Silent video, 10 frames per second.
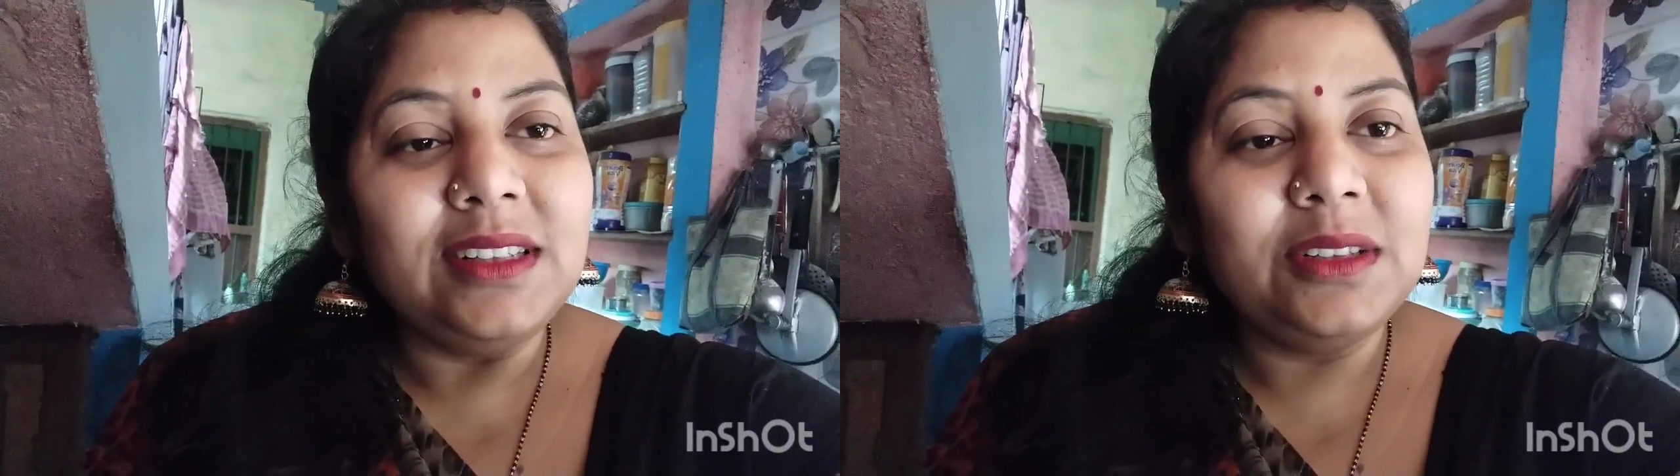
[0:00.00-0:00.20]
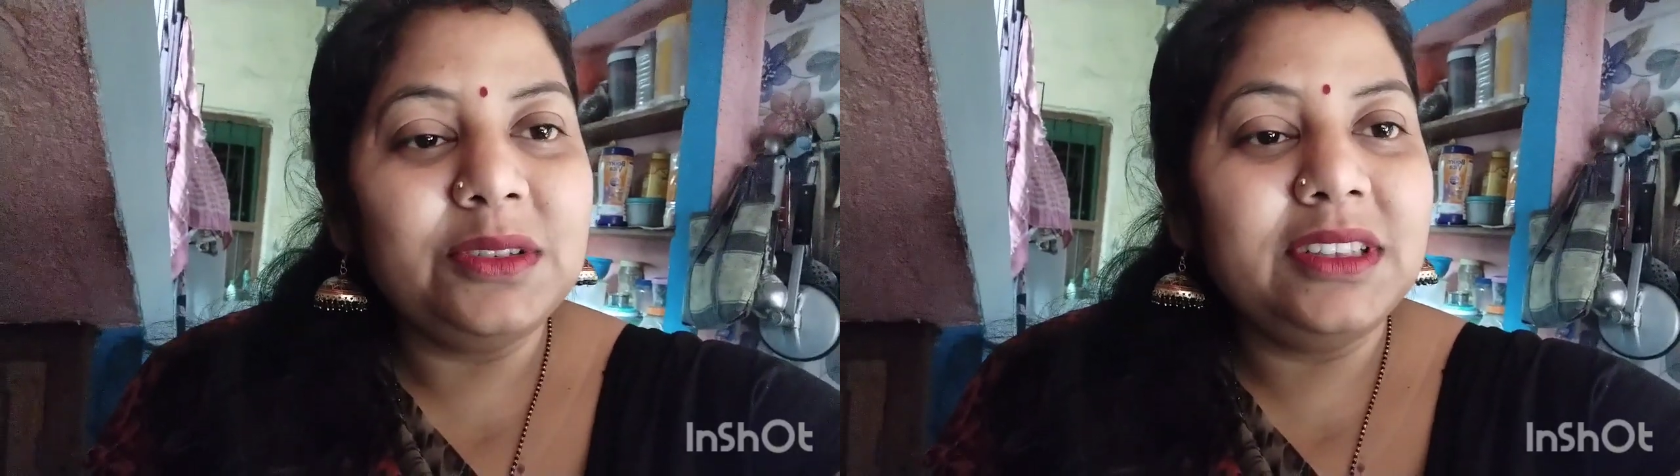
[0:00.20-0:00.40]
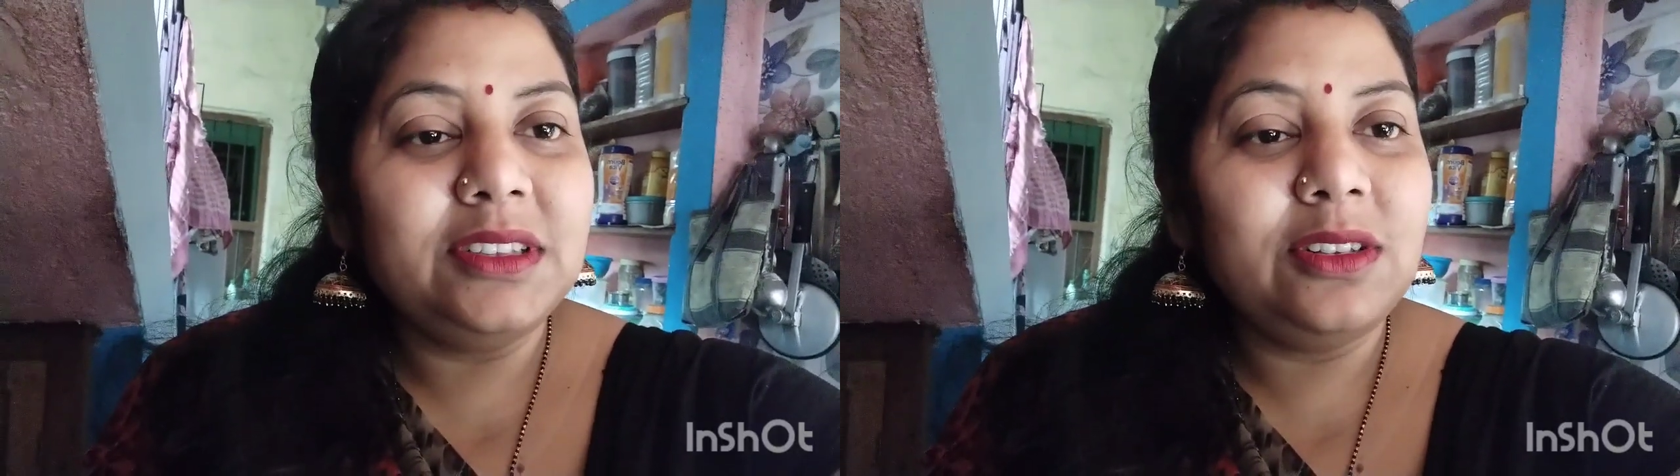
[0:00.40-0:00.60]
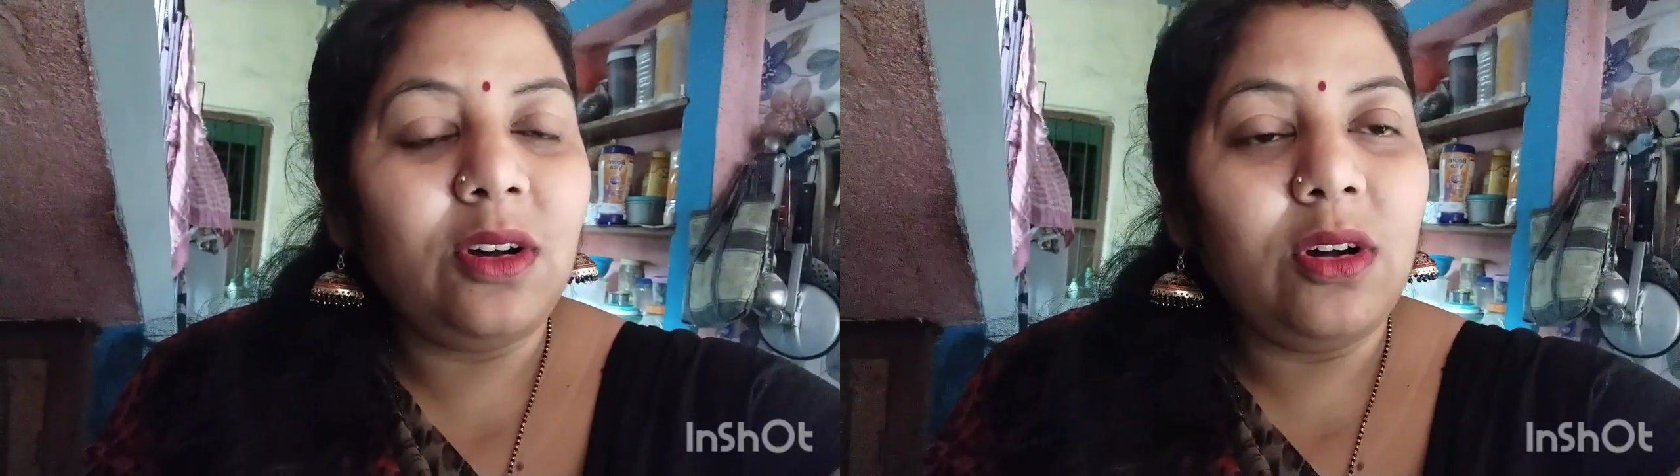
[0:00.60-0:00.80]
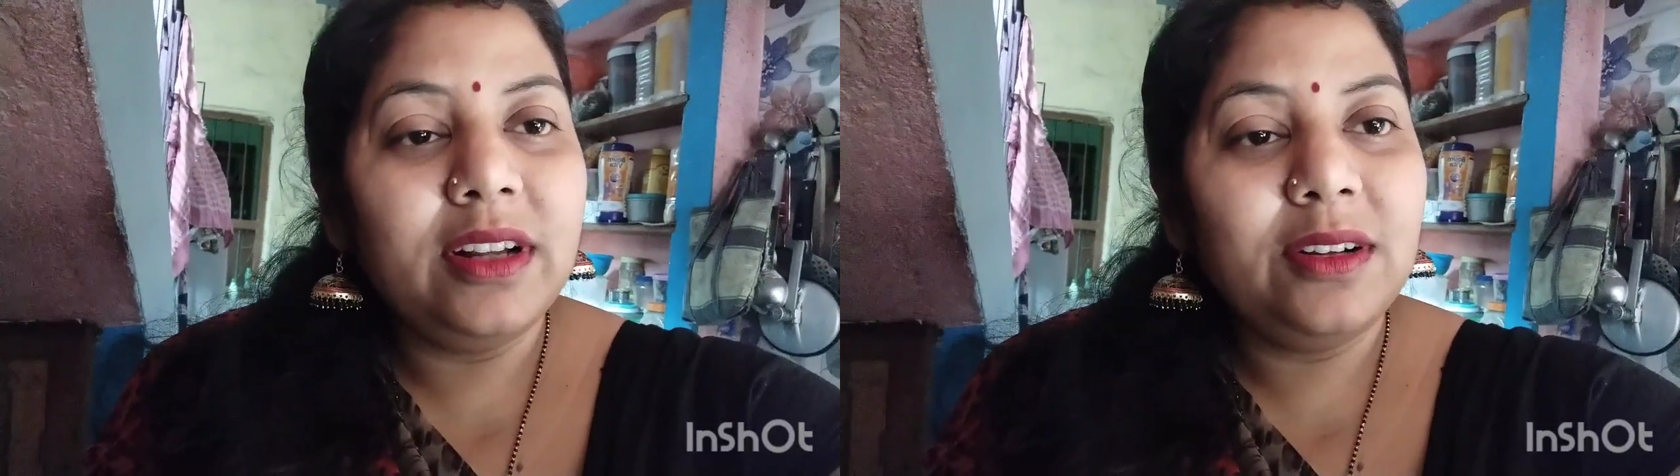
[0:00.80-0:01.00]
তো সেই জন্য
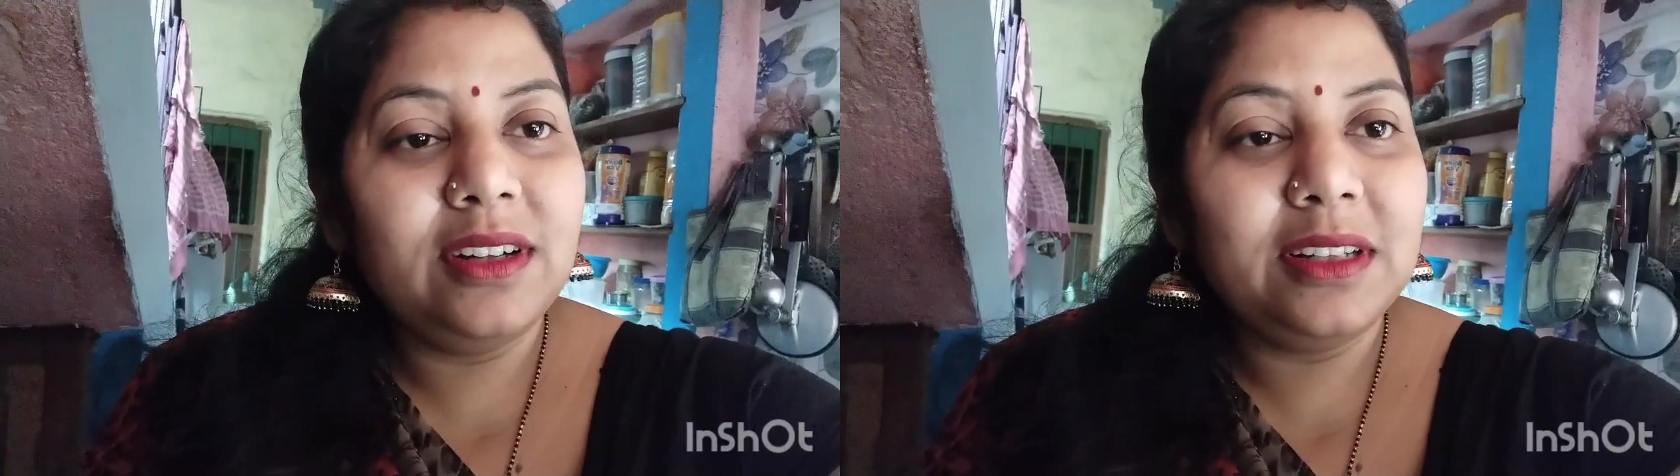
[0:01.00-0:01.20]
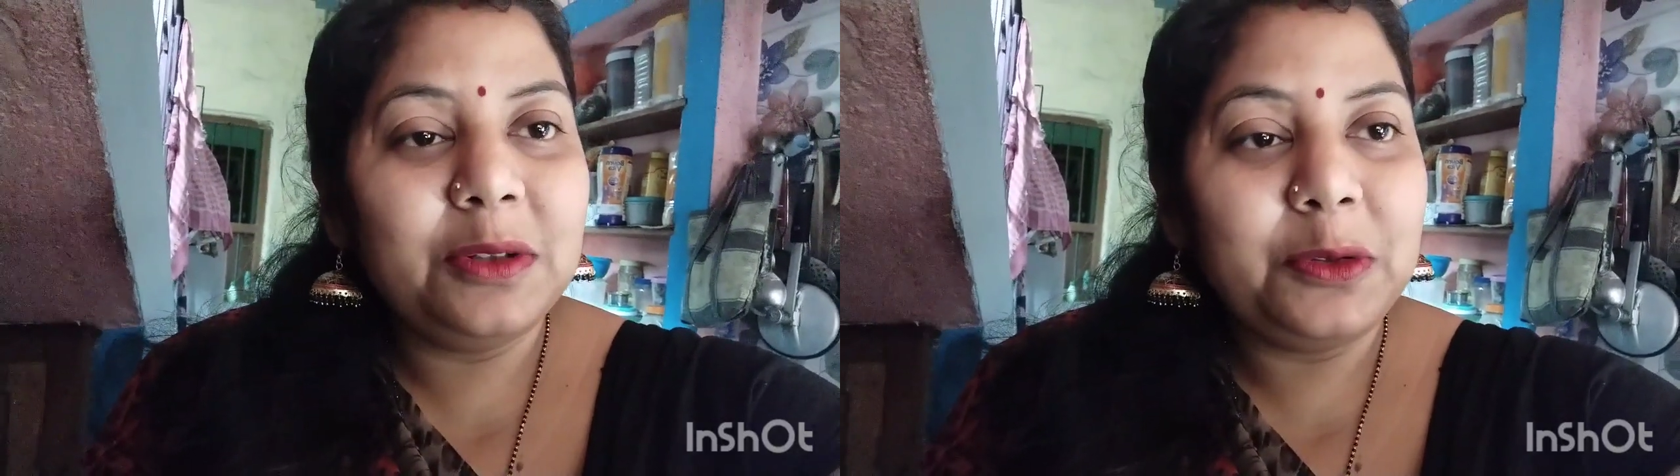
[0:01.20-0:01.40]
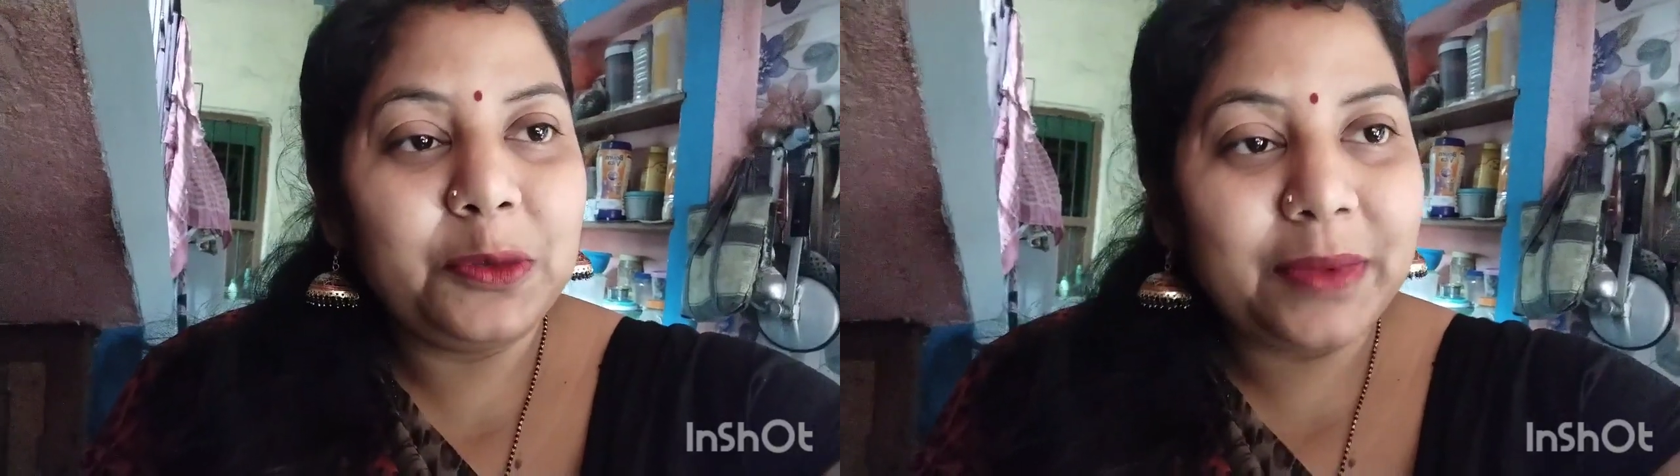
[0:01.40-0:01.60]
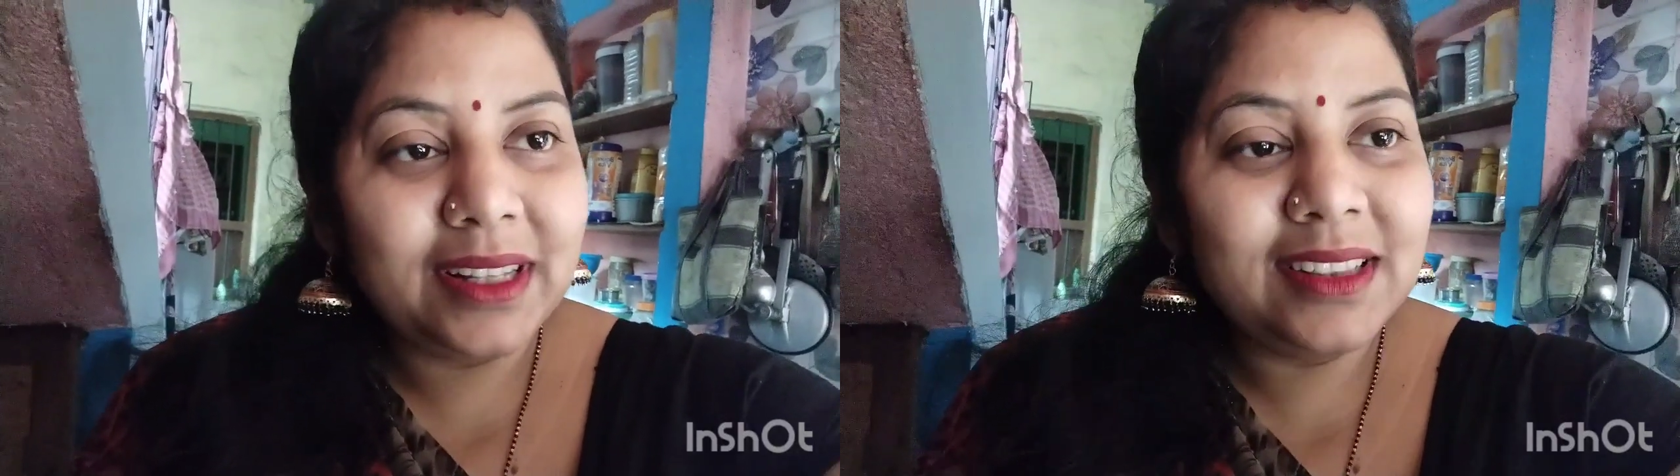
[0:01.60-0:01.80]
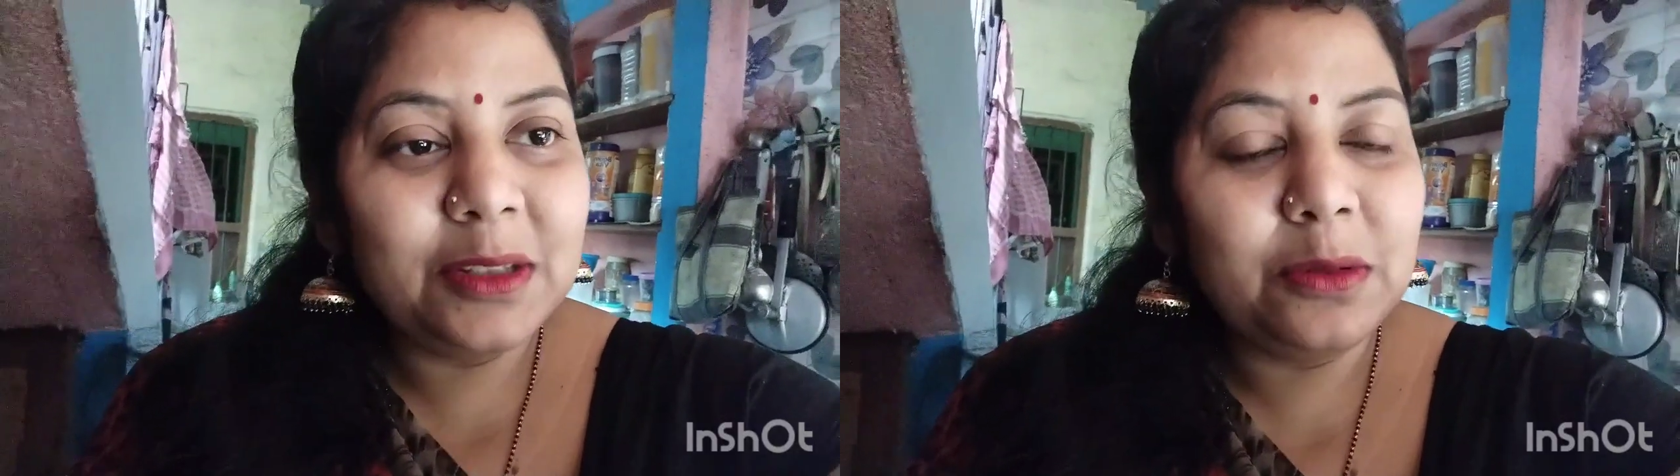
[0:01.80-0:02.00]
অনেক অনেক ধন্যবাদ
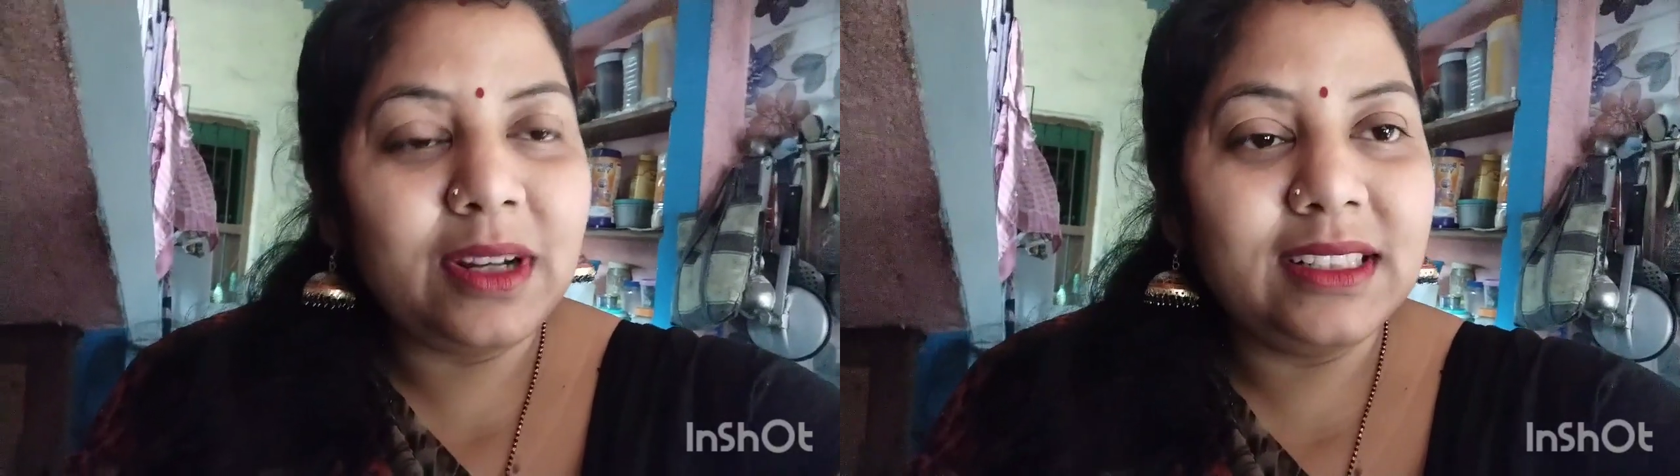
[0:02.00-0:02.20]
তো